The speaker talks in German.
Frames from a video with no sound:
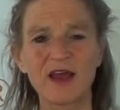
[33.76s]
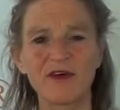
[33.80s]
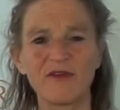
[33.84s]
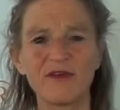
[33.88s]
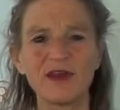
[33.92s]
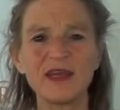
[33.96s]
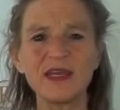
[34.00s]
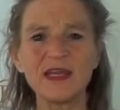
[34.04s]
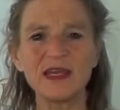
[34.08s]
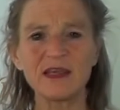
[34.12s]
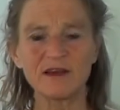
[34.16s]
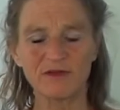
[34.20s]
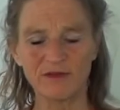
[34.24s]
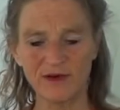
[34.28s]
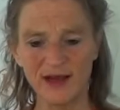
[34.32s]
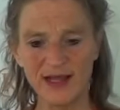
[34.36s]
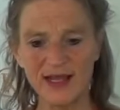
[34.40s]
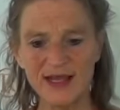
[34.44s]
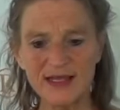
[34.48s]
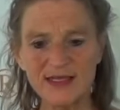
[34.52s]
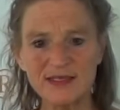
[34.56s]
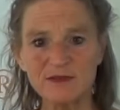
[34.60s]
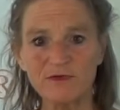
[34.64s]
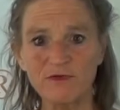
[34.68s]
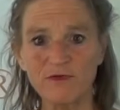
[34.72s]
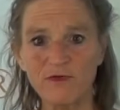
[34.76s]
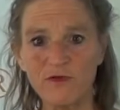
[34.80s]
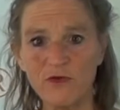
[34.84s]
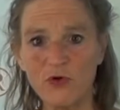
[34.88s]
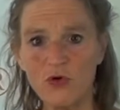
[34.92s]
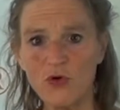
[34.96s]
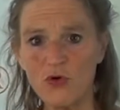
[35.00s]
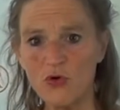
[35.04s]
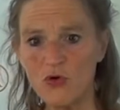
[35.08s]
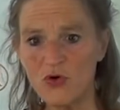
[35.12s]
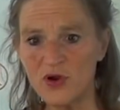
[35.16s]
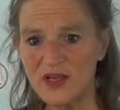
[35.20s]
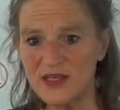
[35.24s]
wenn ich weiß,
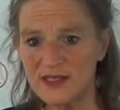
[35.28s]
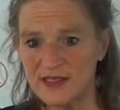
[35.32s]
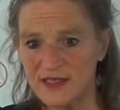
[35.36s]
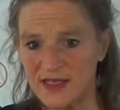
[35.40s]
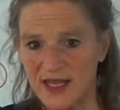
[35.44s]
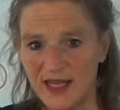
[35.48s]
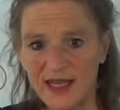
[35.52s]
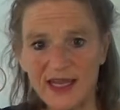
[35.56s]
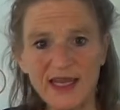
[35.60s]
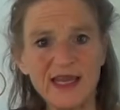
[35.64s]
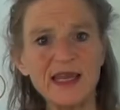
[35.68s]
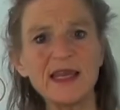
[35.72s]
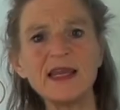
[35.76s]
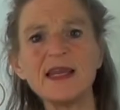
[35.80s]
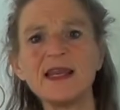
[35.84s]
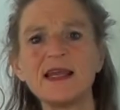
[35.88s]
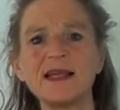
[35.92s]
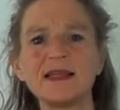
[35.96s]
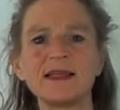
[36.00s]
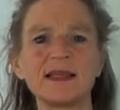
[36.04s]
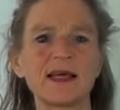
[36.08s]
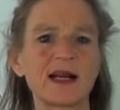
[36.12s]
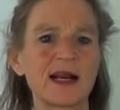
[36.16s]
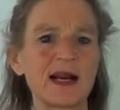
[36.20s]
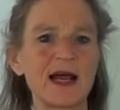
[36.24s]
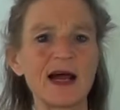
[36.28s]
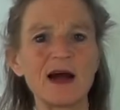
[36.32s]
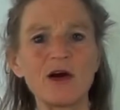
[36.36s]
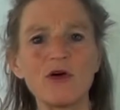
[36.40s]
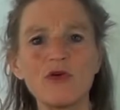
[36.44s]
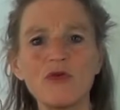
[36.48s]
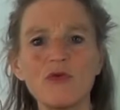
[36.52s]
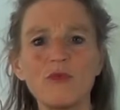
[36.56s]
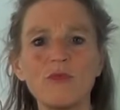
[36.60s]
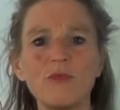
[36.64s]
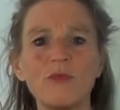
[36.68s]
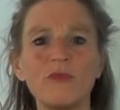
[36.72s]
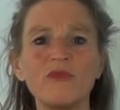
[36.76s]
wo ist der
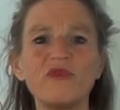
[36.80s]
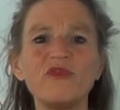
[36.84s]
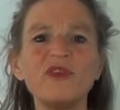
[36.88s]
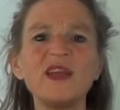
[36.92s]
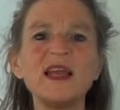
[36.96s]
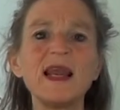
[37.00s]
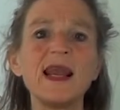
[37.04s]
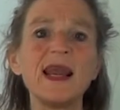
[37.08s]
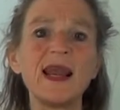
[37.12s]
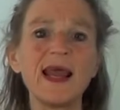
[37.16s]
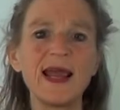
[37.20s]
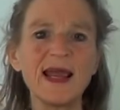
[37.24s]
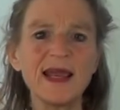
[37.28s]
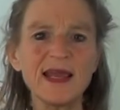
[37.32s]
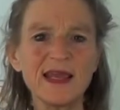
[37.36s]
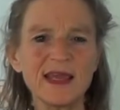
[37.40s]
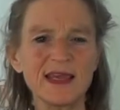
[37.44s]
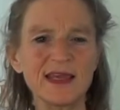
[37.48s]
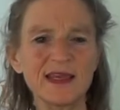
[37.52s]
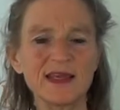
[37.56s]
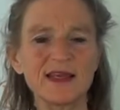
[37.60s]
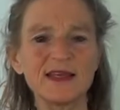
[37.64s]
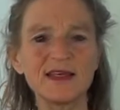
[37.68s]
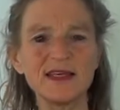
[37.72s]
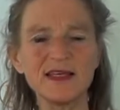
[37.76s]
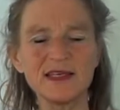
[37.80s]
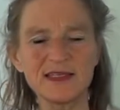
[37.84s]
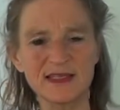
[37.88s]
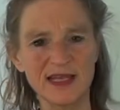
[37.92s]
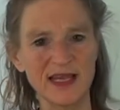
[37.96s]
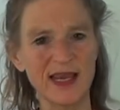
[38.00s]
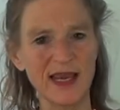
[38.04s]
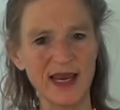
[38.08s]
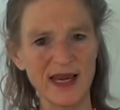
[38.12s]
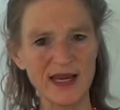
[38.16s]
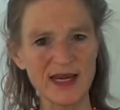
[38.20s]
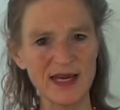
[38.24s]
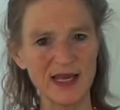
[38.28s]
Innenraum, wie lenke ich diese
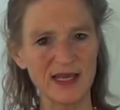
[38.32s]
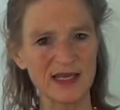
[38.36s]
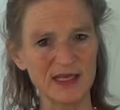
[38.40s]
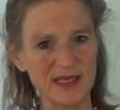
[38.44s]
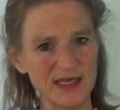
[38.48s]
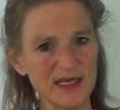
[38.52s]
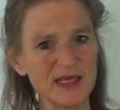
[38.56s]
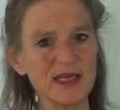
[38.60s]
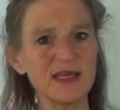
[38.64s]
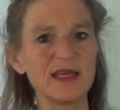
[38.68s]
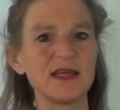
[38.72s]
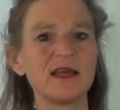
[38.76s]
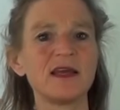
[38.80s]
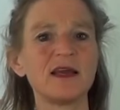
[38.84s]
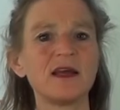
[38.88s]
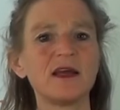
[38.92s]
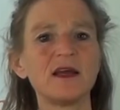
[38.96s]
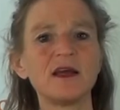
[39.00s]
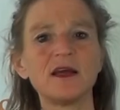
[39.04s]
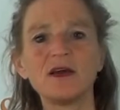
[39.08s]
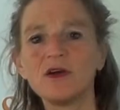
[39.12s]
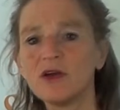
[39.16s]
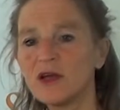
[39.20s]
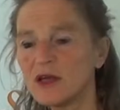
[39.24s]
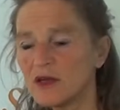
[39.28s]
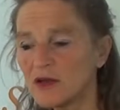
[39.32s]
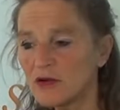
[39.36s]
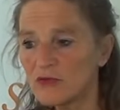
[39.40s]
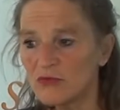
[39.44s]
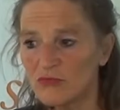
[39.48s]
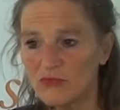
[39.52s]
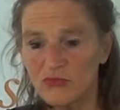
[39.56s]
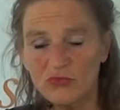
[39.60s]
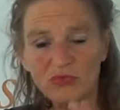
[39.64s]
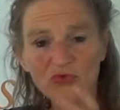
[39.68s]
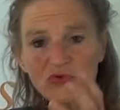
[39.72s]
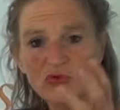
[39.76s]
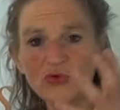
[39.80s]
Energie
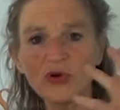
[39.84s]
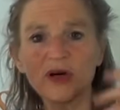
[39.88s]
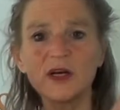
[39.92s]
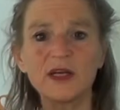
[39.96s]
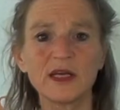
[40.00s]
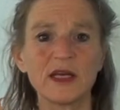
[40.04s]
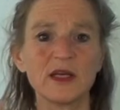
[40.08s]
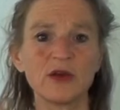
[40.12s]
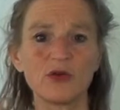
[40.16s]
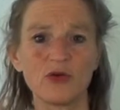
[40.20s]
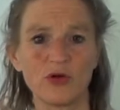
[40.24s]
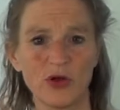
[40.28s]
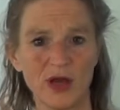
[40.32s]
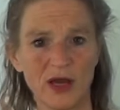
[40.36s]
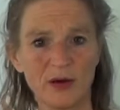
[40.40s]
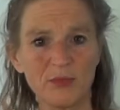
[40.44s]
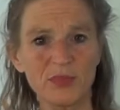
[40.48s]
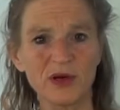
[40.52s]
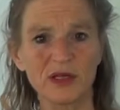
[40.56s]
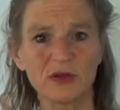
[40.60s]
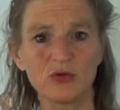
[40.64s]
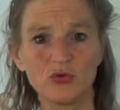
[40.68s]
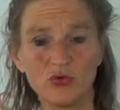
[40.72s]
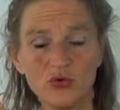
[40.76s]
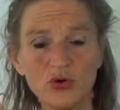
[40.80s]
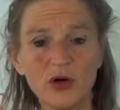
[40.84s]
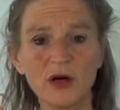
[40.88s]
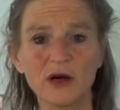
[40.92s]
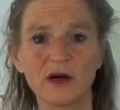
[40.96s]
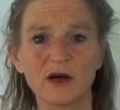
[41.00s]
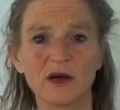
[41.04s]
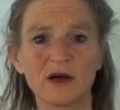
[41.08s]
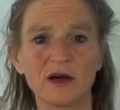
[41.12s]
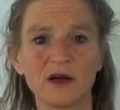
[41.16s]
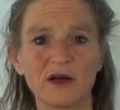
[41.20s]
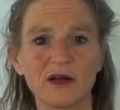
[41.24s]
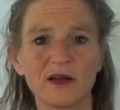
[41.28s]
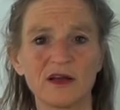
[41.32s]
durch den Körper
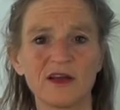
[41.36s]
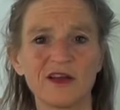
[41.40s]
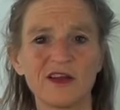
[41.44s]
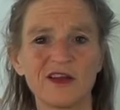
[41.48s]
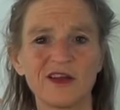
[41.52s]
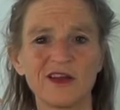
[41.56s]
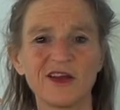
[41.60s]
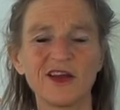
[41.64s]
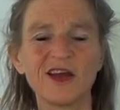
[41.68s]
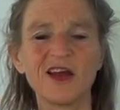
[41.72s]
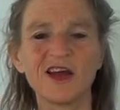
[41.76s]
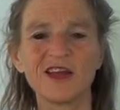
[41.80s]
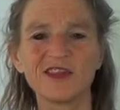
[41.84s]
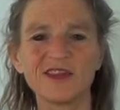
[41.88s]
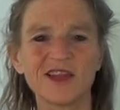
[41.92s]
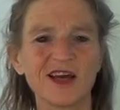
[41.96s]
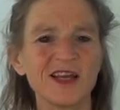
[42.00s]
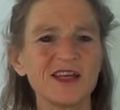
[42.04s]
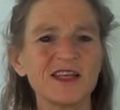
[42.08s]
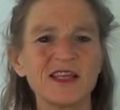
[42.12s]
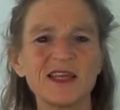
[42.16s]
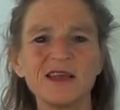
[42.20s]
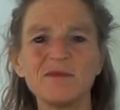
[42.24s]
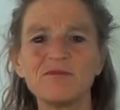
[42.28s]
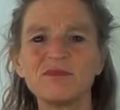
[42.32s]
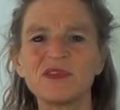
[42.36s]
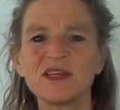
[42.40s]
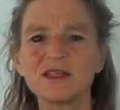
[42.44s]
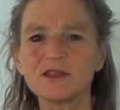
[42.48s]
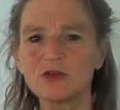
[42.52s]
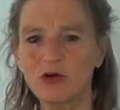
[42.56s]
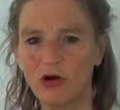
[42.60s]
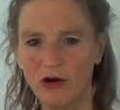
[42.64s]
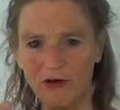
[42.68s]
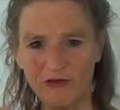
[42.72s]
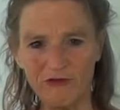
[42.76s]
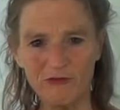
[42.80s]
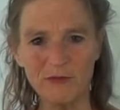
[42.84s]
durch, dann gibt es
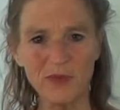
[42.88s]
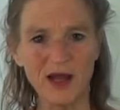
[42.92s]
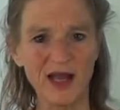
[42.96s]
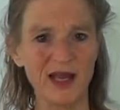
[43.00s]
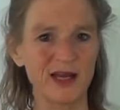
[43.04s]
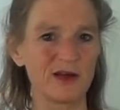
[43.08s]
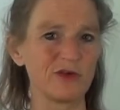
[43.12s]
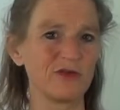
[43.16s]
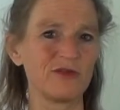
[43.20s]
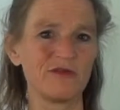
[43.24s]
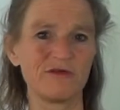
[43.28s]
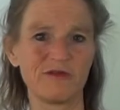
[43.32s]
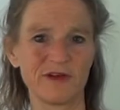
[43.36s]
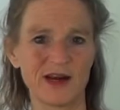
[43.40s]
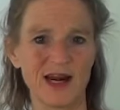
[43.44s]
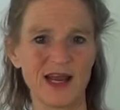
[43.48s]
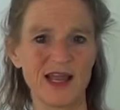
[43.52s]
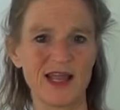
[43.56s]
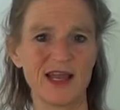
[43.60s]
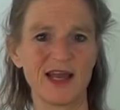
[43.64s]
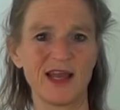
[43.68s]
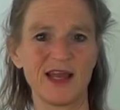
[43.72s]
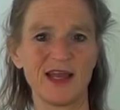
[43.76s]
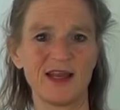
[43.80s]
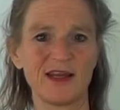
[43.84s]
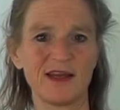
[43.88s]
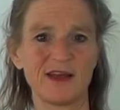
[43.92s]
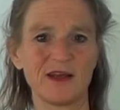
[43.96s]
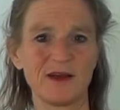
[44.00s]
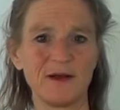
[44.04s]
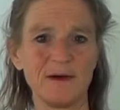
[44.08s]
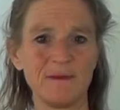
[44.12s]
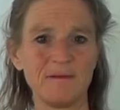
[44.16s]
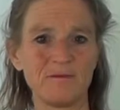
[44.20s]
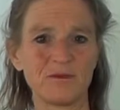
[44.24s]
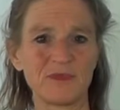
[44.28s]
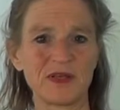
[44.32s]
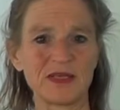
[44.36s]
Offenheit und Freiheit.
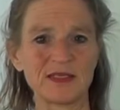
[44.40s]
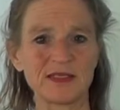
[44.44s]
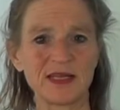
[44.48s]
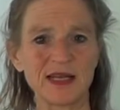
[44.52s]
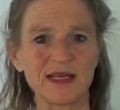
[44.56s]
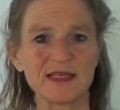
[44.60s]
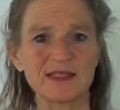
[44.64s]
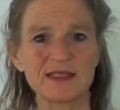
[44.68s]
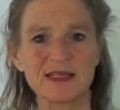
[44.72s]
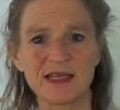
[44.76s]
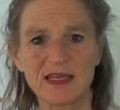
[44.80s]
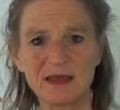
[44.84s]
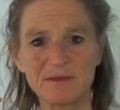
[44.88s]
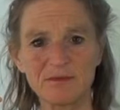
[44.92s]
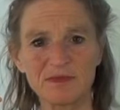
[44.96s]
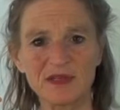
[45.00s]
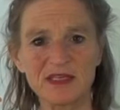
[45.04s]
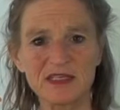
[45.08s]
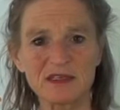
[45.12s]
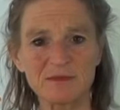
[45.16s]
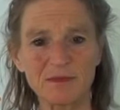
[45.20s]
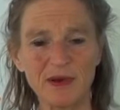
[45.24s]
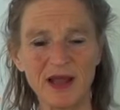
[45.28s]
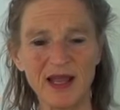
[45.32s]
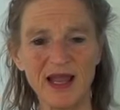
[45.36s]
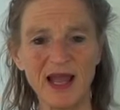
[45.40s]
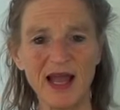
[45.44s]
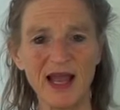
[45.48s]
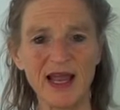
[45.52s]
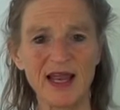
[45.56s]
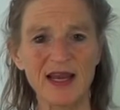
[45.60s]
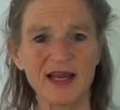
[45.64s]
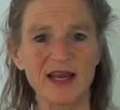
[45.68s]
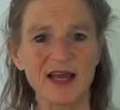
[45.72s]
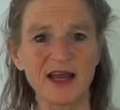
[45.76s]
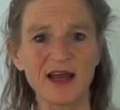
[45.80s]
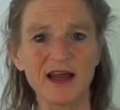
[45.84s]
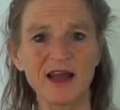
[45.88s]
Das heißt, gibt es bei
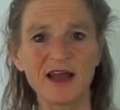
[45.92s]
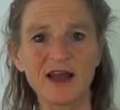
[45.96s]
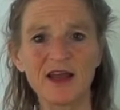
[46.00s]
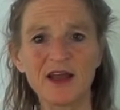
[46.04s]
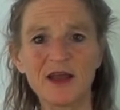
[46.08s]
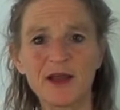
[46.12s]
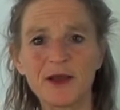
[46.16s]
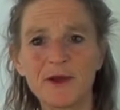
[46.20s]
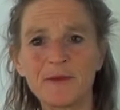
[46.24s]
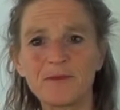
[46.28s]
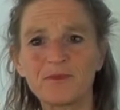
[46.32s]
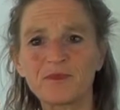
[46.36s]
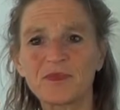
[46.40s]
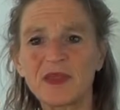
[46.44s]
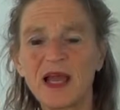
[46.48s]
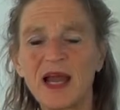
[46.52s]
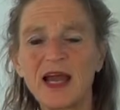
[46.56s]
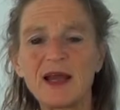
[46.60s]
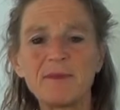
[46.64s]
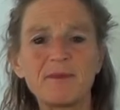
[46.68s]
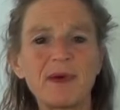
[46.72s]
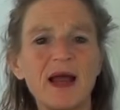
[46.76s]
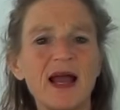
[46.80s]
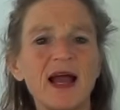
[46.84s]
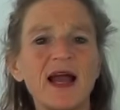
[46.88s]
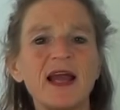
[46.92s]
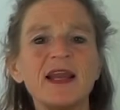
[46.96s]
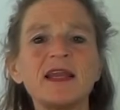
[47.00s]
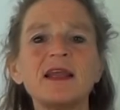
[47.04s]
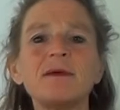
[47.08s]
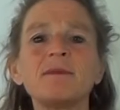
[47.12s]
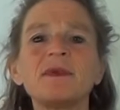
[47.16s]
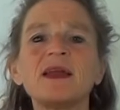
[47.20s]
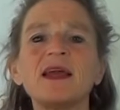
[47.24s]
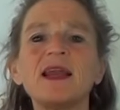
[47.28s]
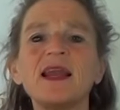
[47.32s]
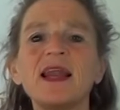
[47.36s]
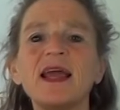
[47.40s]
einer, äh, bei
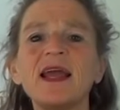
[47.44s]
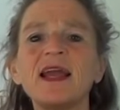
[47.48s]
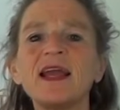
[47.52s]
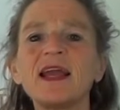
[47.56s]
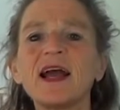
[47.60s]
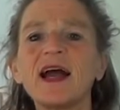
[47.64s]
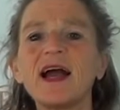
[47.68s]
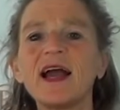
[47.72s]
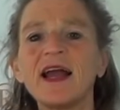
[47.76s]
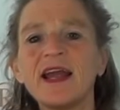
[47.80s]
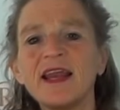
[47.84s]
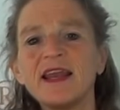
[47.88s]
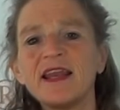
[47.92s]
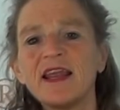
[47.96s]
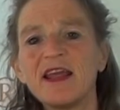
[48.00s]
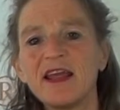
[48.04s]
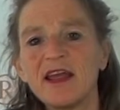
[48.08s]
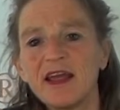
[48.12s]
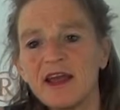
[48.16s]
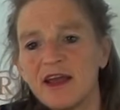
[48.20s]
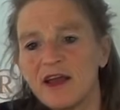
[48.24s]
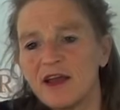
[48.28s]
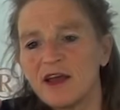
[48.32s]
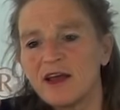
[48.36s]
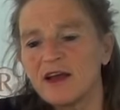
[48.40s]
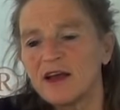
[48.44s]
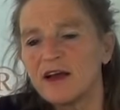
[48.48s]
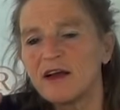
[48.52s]
einem Gelenk eine